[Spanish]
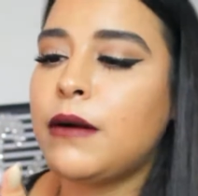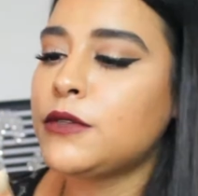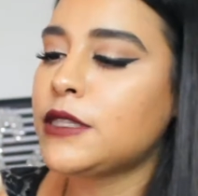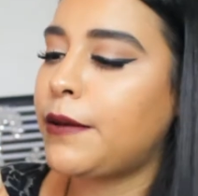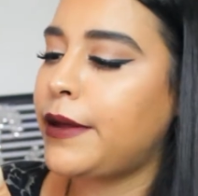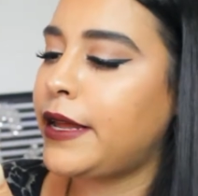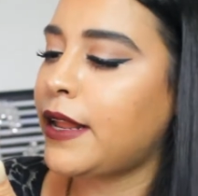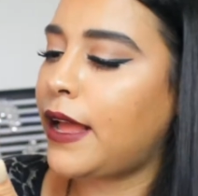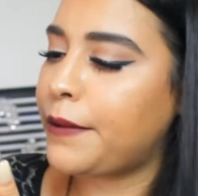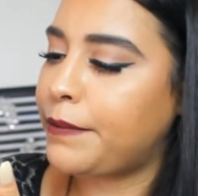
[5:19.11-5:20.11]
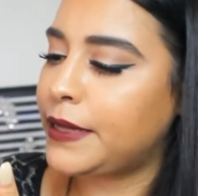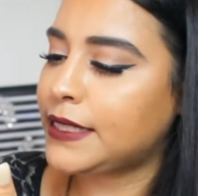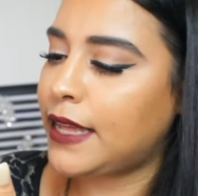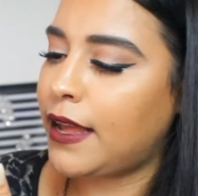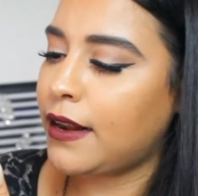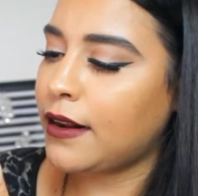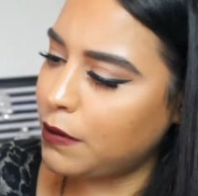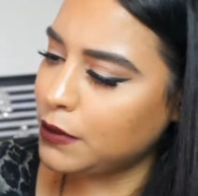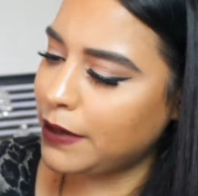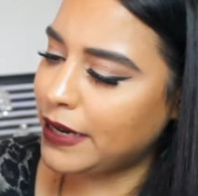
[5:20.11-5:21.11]
Vamos a ver, a empezar,
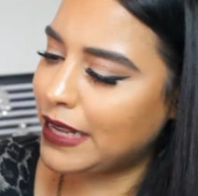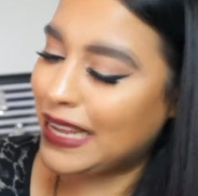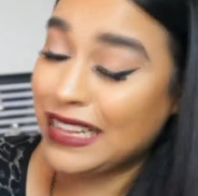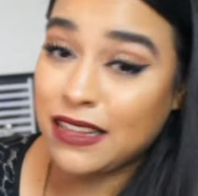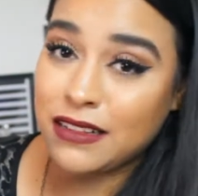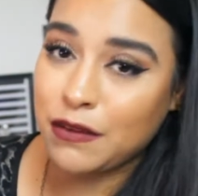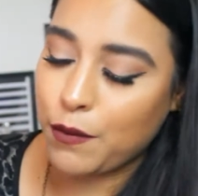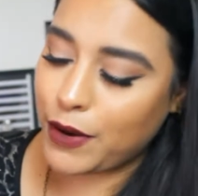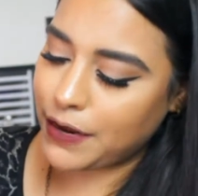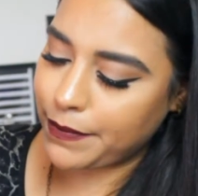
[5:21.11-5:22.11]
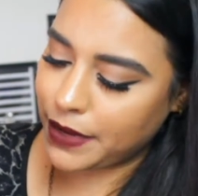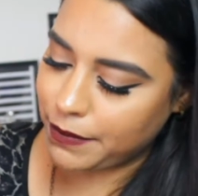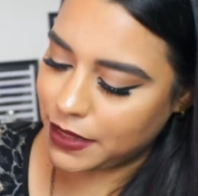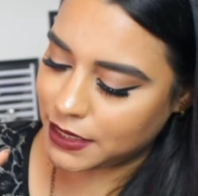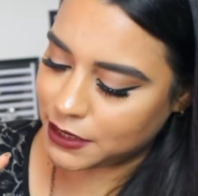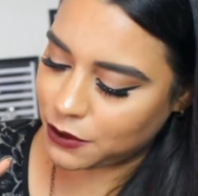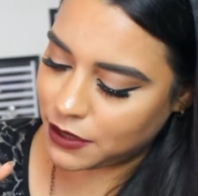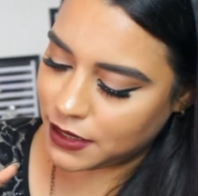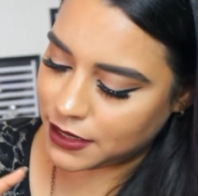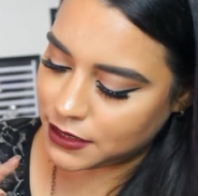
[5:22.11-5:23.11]
vamos a ver qué tan buena pigmentación
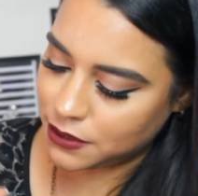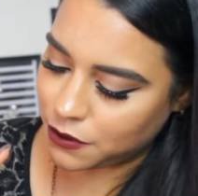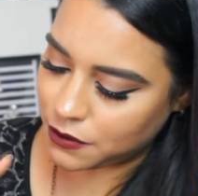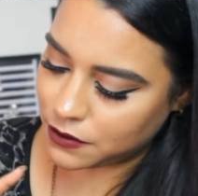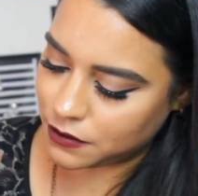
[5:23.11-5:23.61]
tiene esto.